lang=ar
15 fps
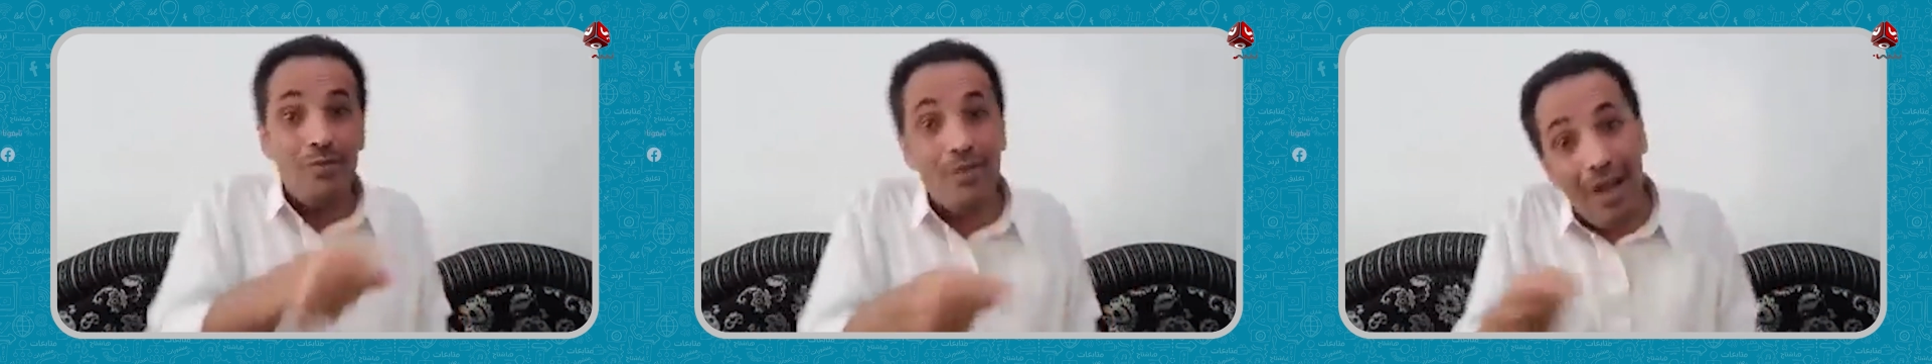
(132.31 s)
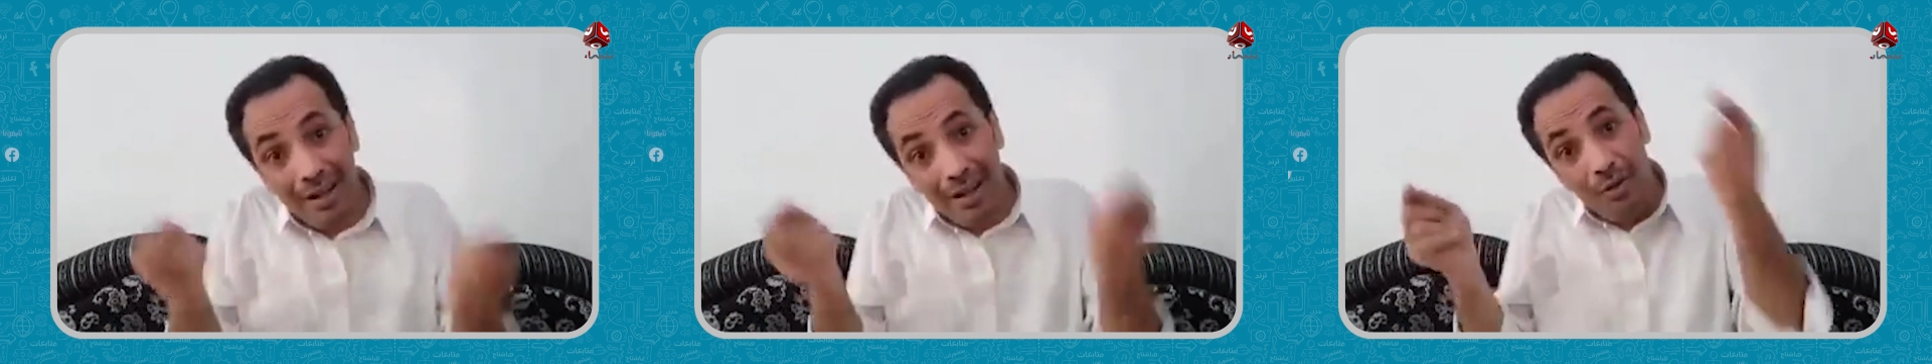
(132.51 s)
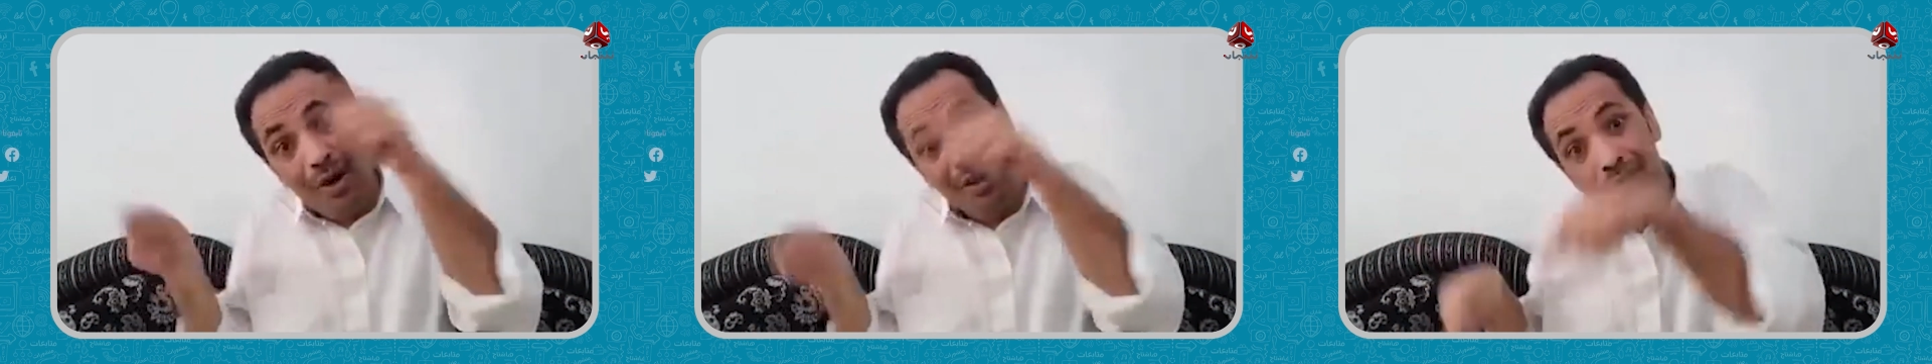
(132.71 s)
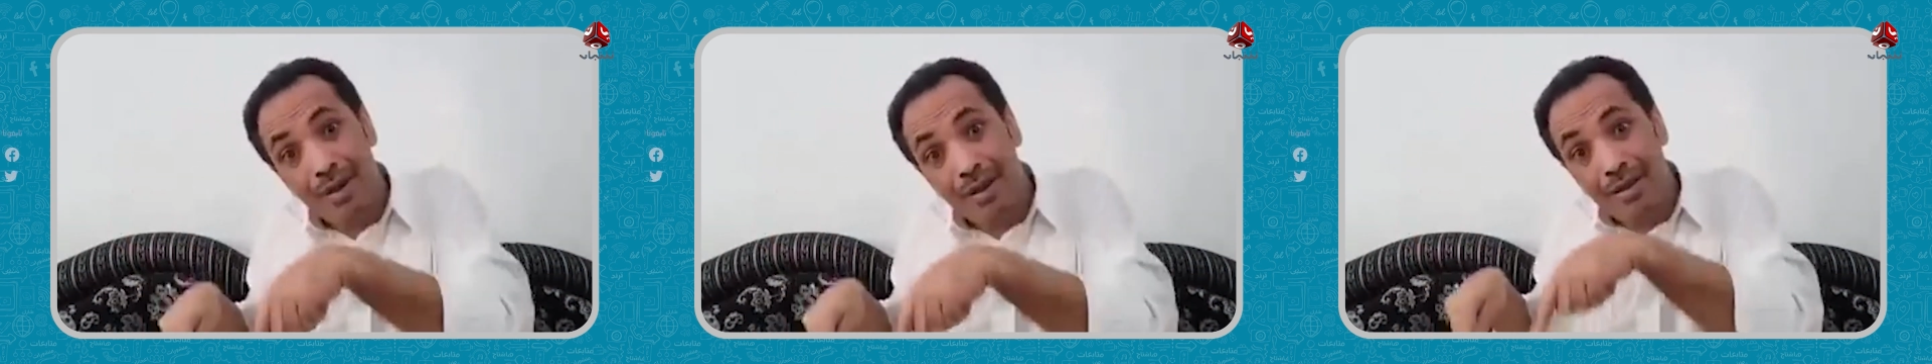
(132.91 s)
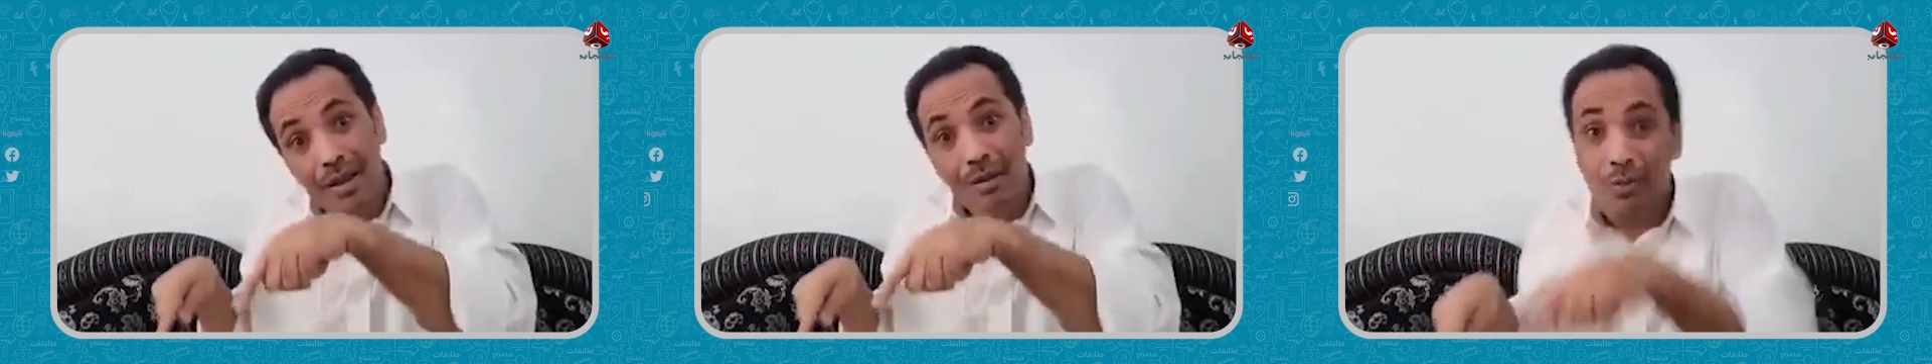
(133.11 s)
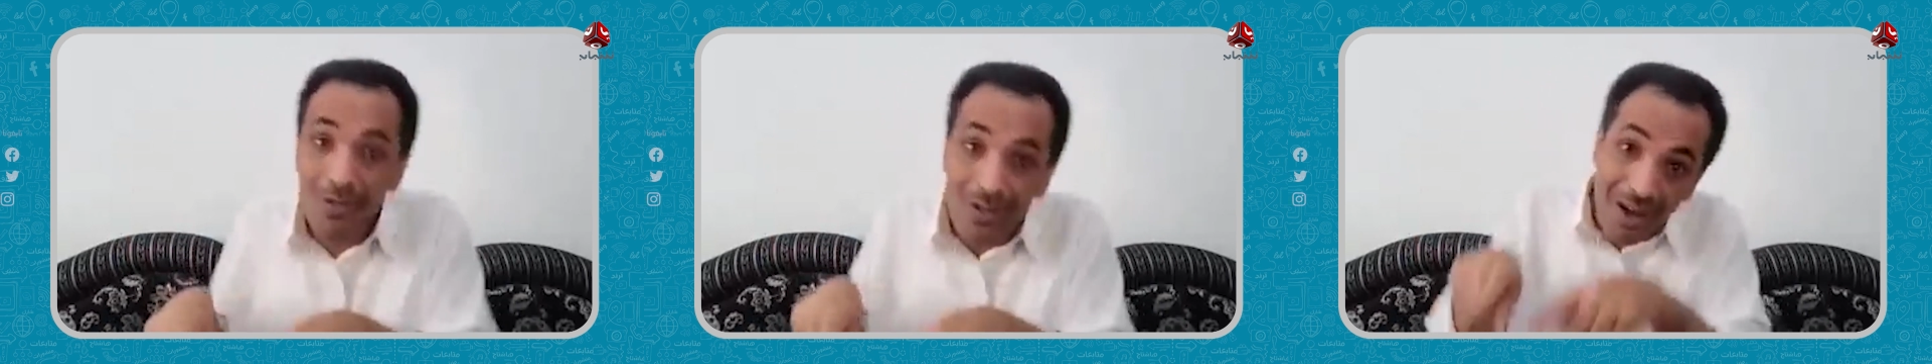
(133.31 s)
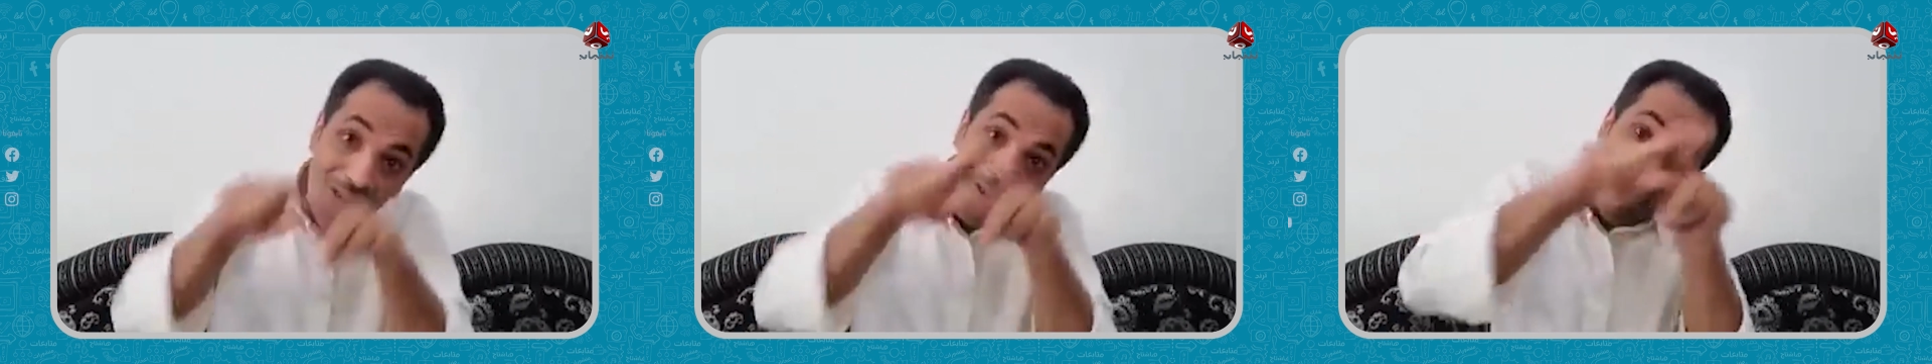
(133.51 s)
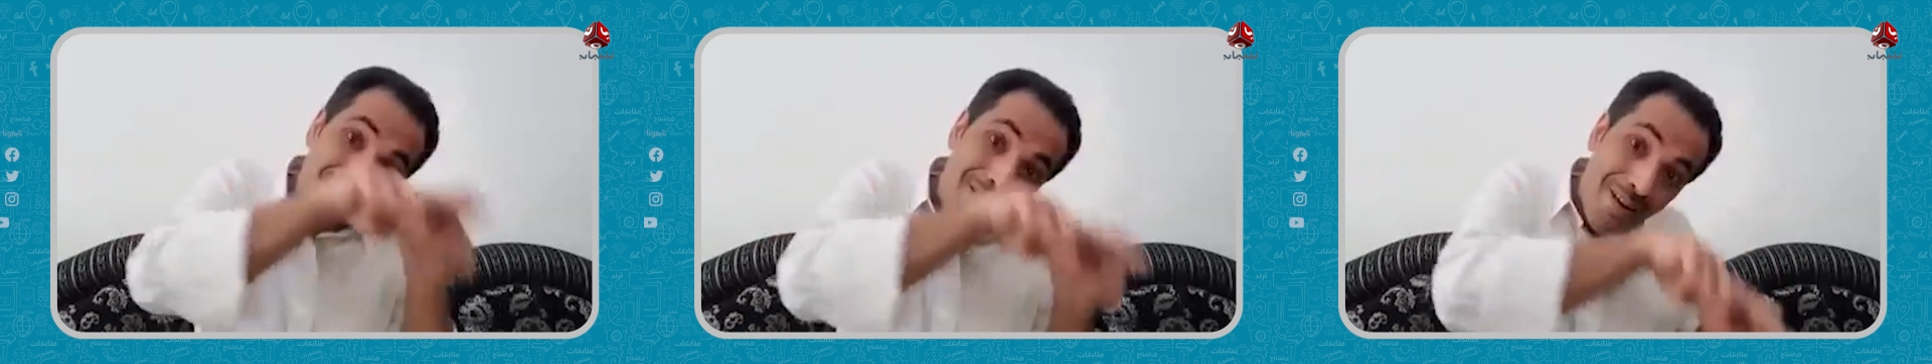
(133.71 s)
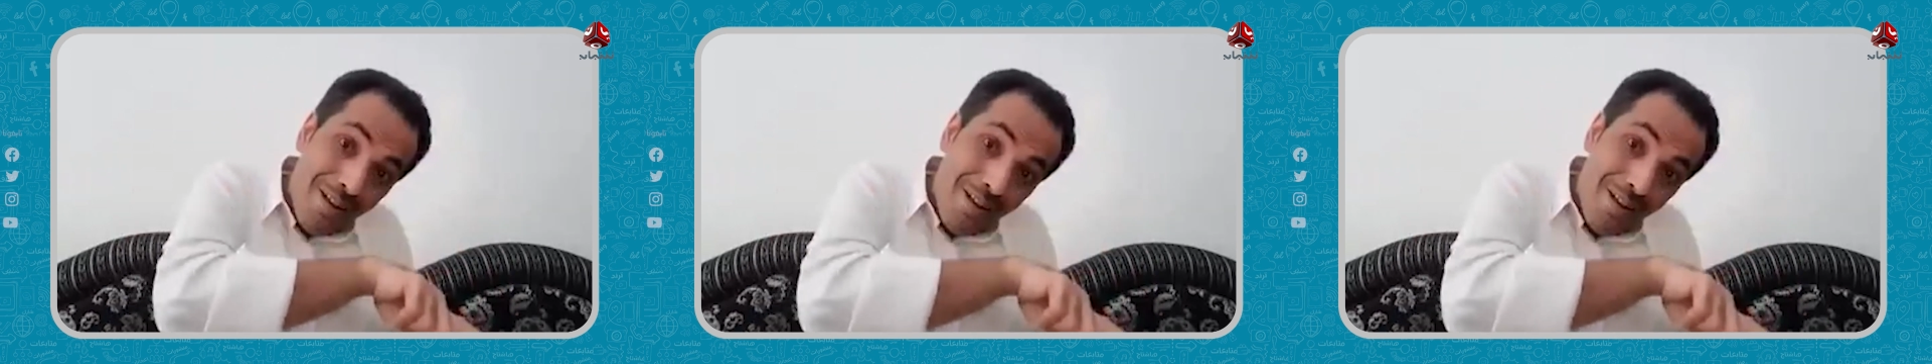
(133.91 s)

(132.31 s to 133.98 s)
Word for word: بيجي حق الواجبات بيجي حق